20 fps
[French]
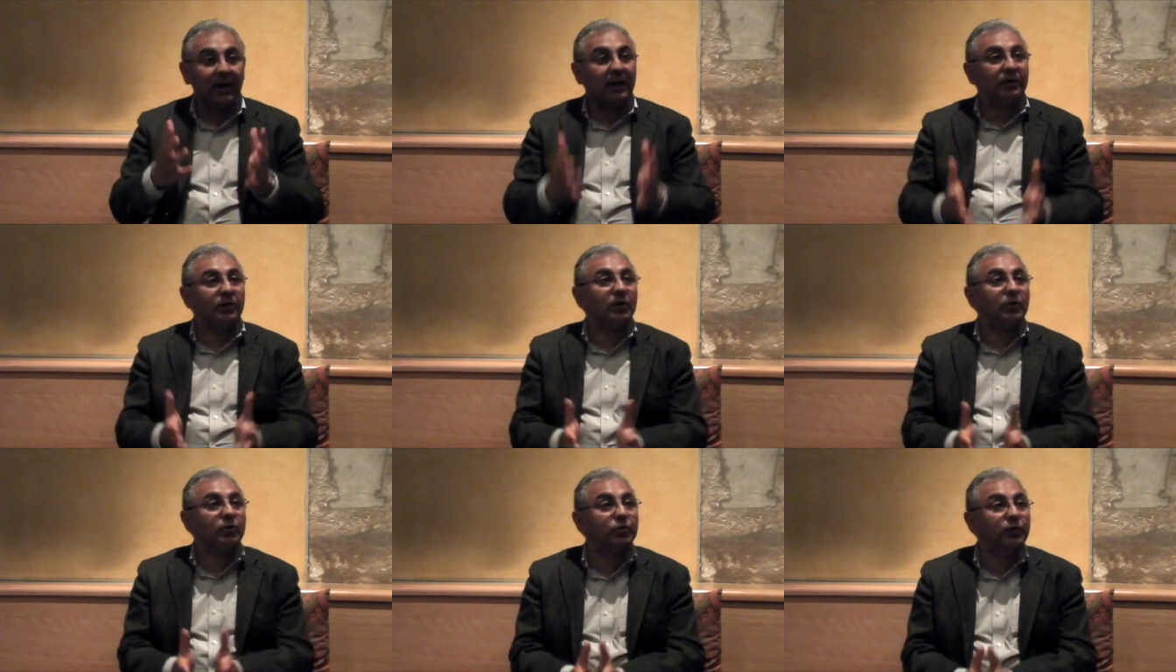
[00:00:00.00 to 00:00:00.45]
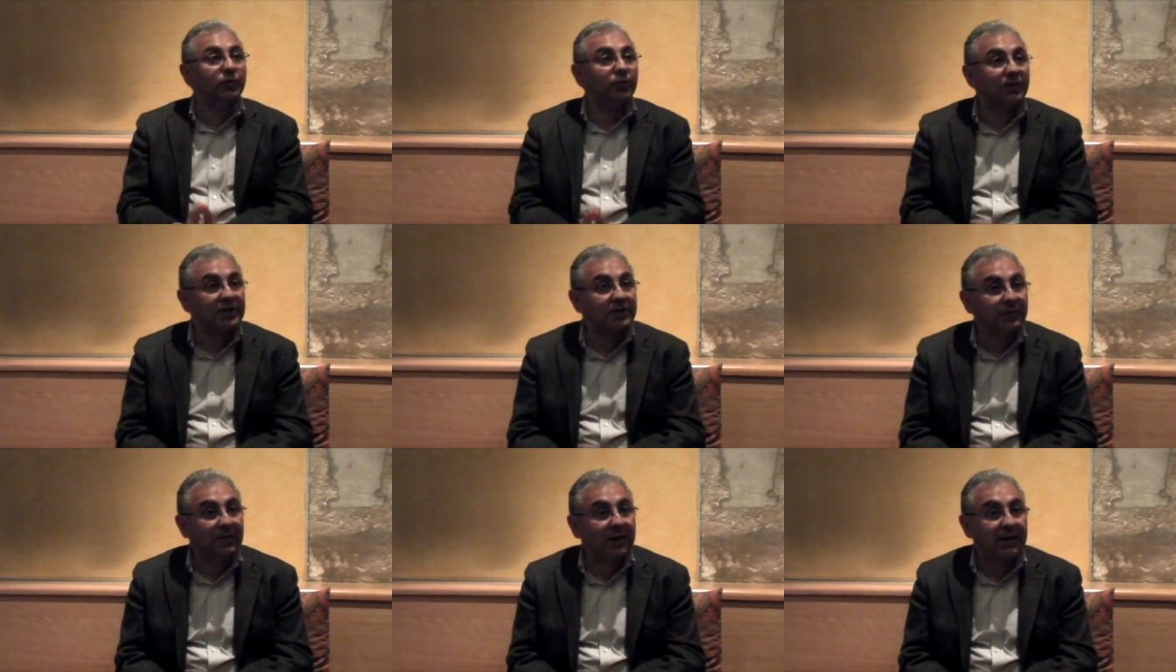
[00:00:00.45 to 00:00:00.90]
dans
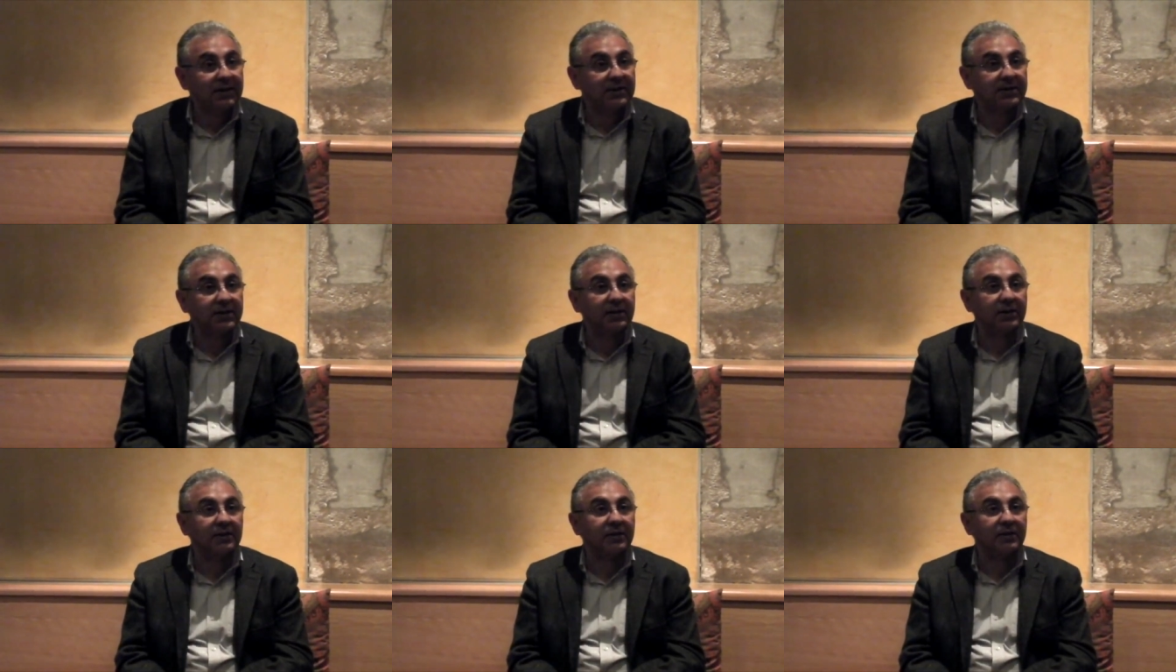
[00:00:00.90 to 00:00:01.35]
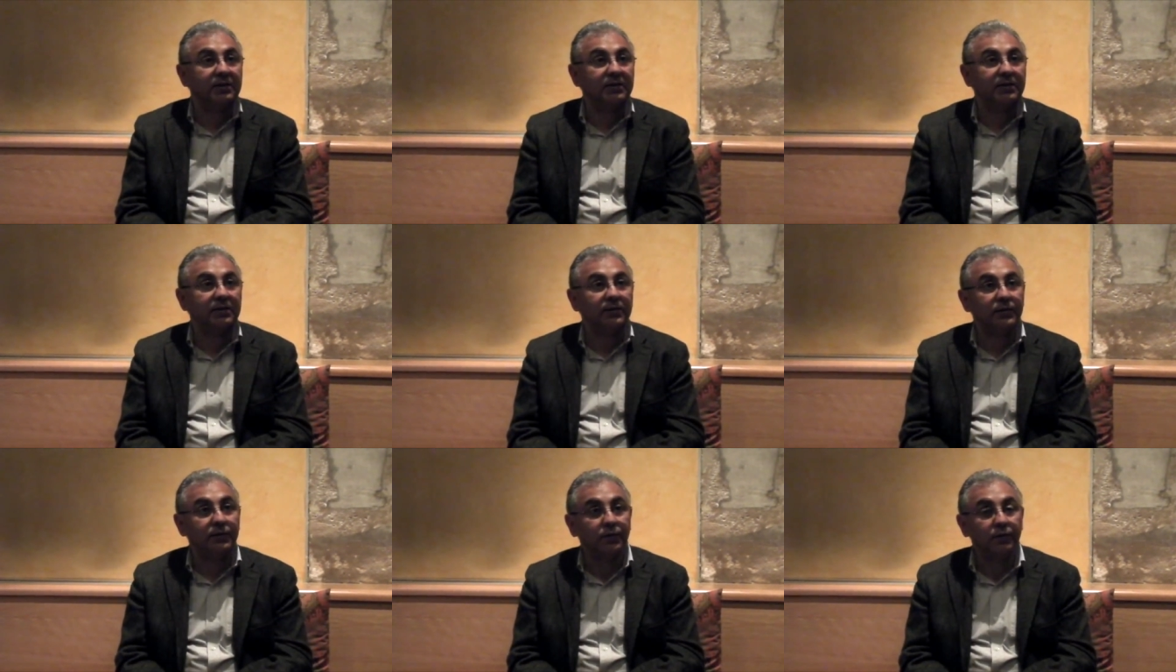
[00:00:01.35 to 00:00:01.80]
soufisme classique,
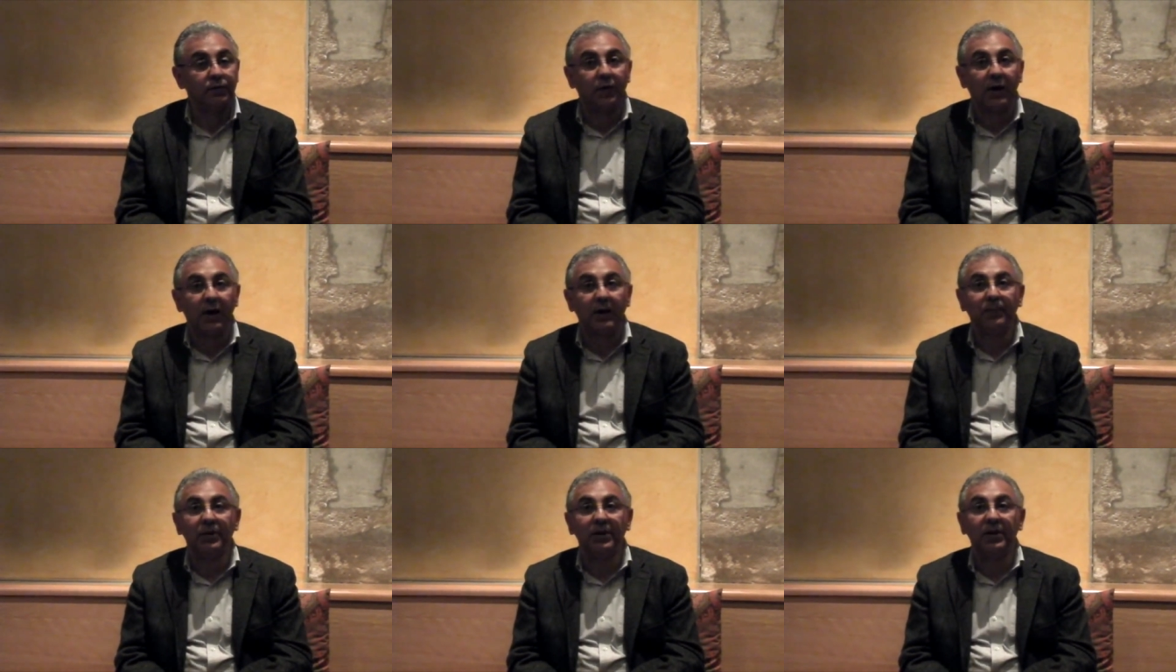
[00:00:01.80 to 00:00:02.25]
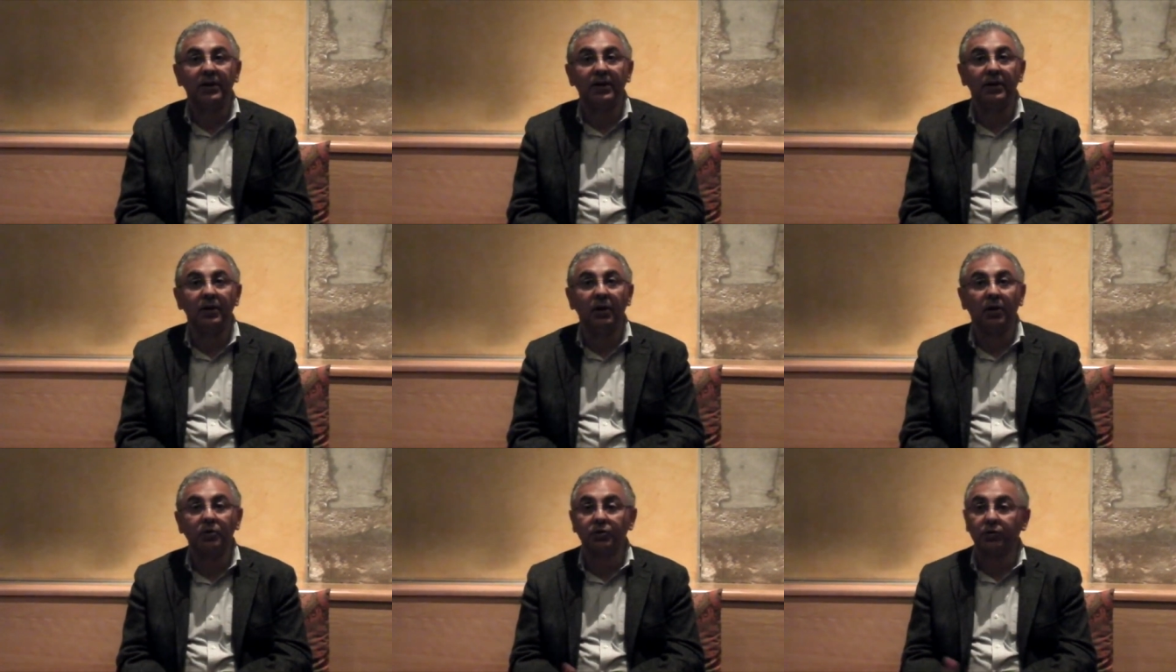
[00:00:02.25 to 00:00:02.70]
si vous vous rappelez,
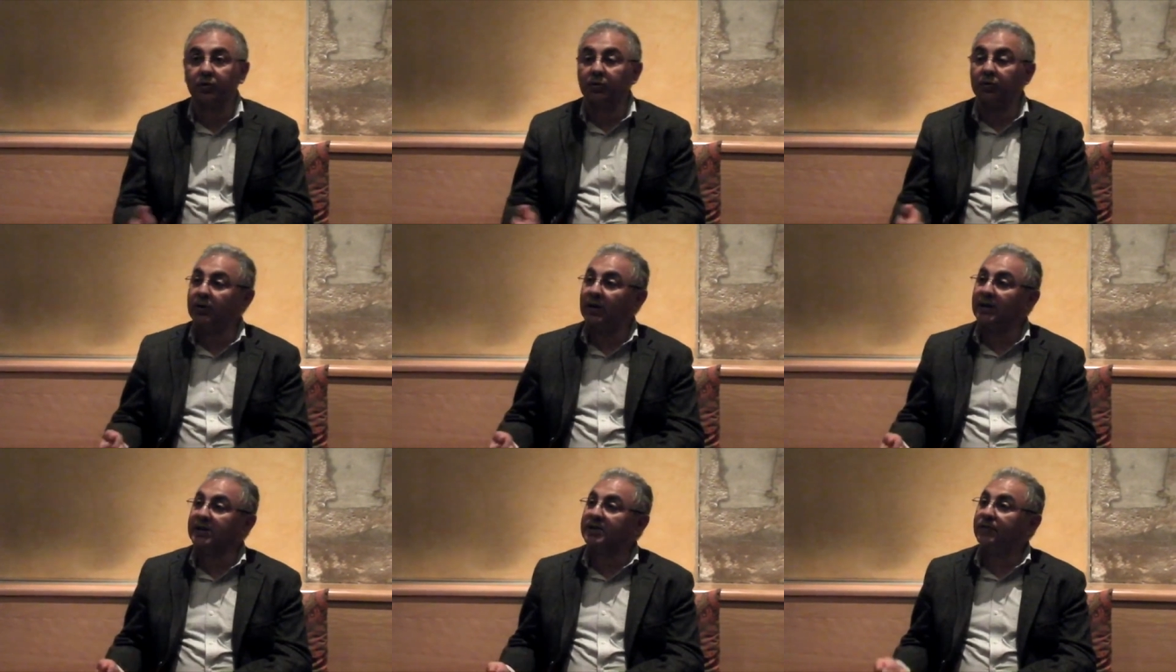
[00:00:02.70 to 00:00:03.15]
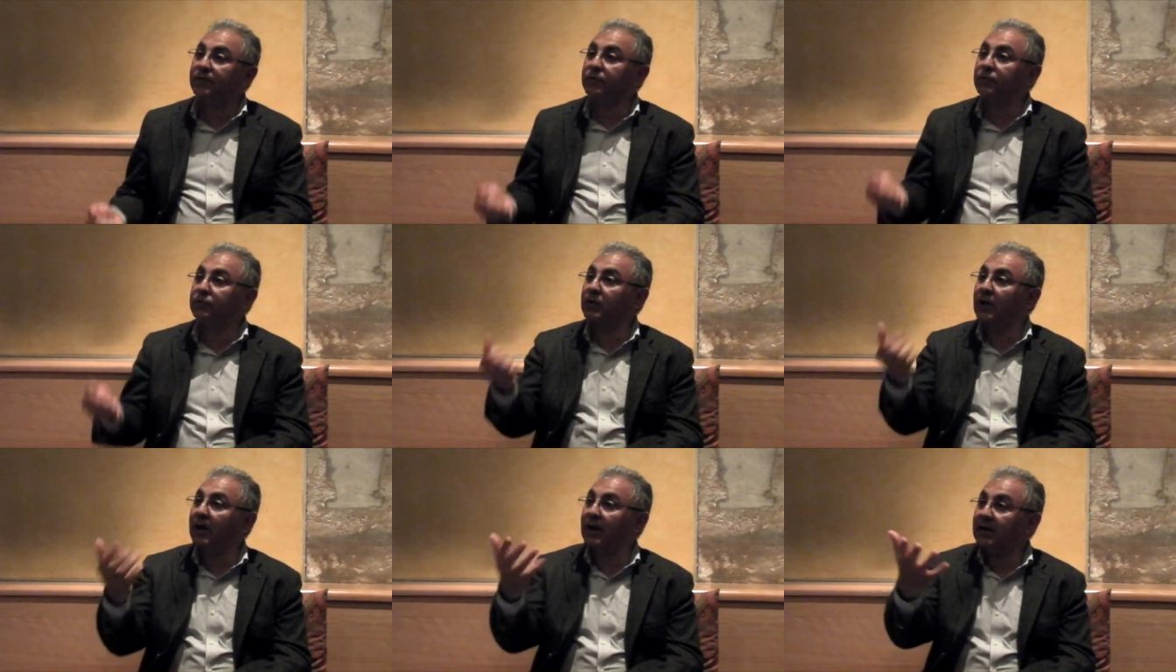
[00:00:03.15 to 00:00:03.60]
lorsque
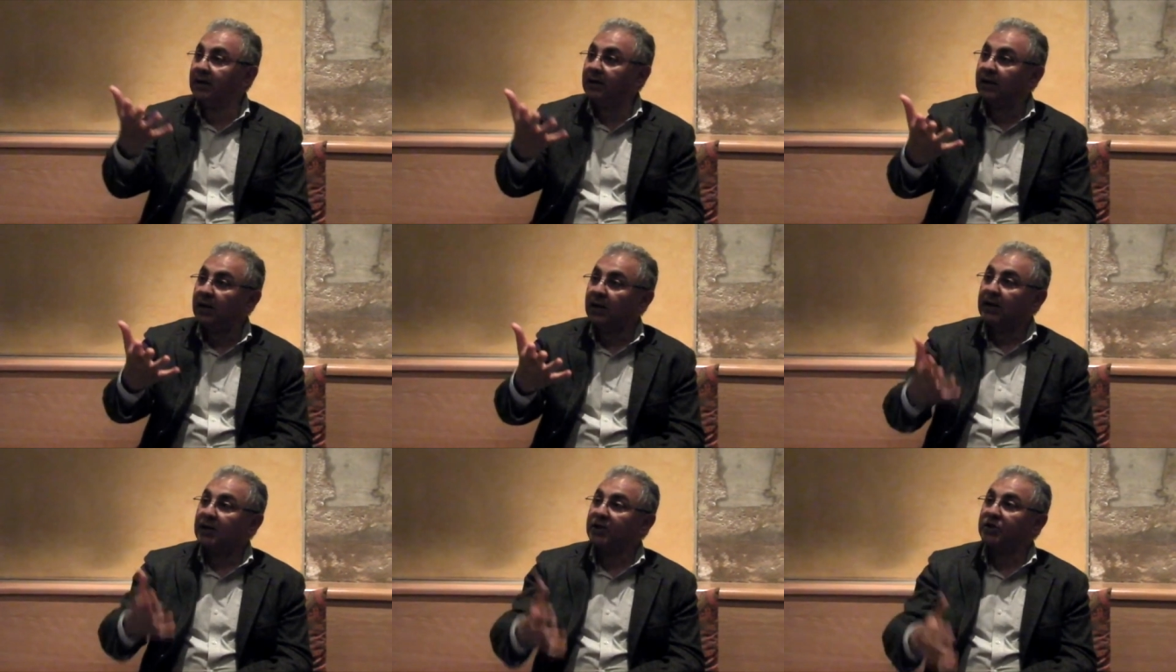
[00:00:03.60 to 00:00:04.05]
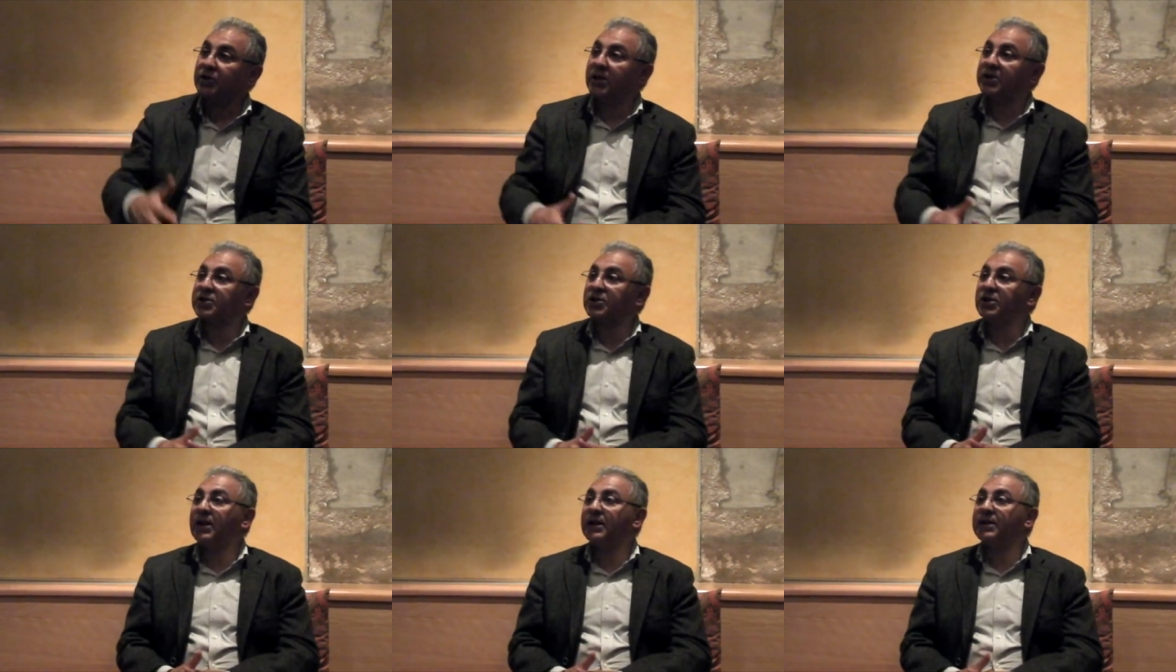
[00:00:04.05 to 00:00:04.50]
l'individu allait
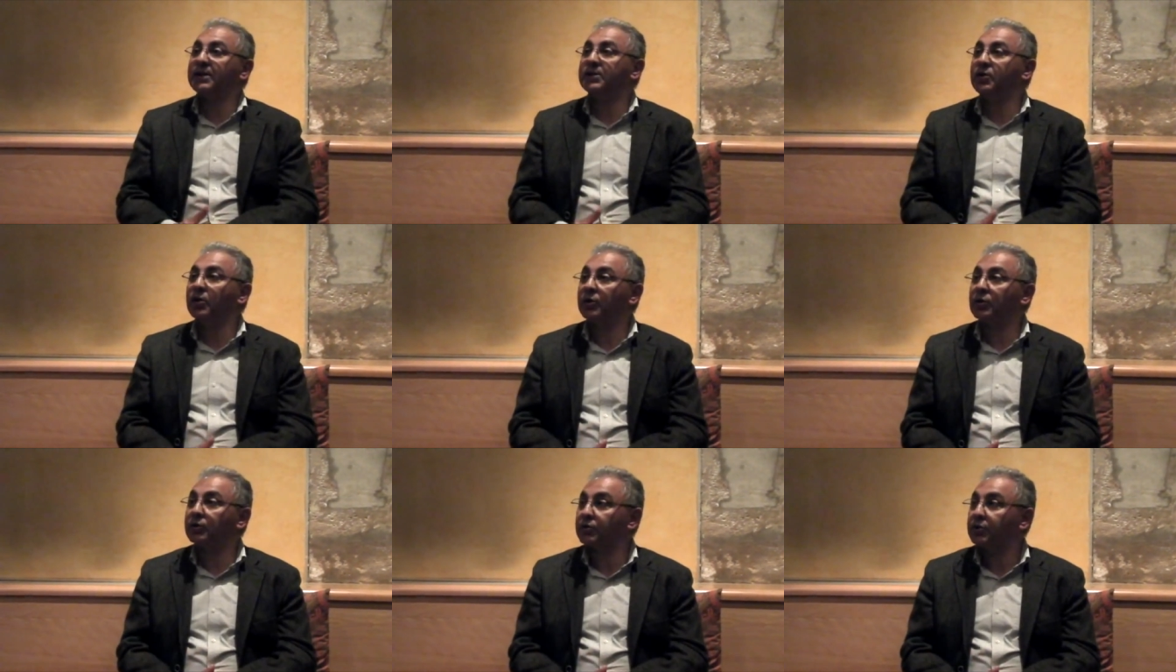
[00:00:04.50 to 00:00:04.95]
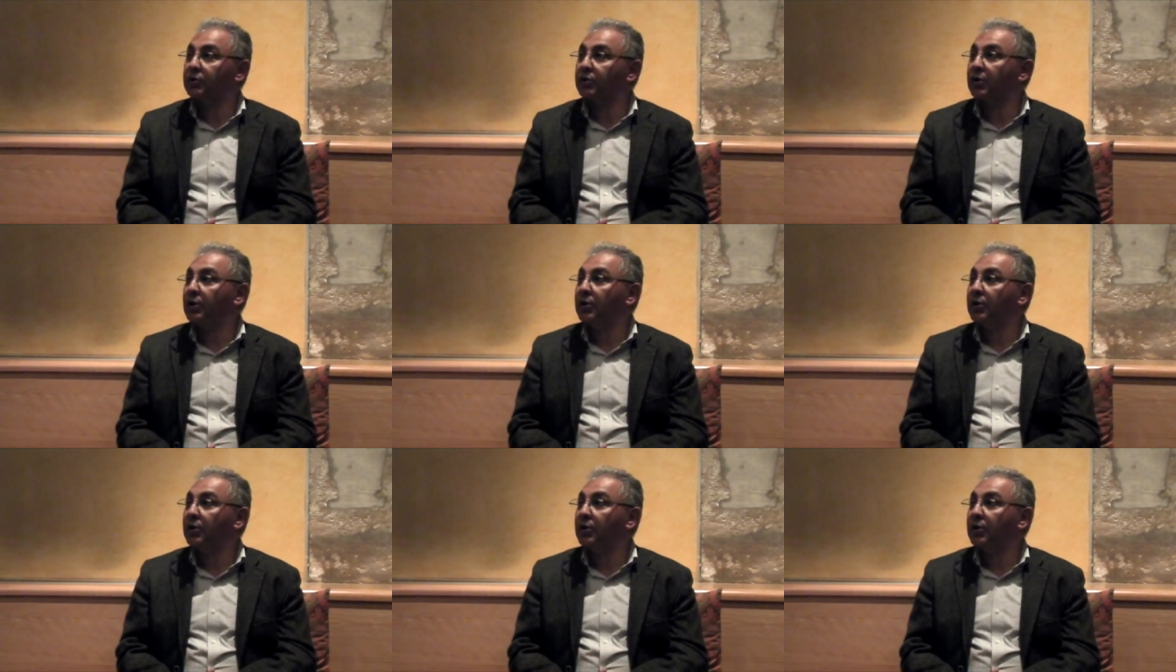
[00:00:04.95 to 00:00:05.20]
chercher la guidance,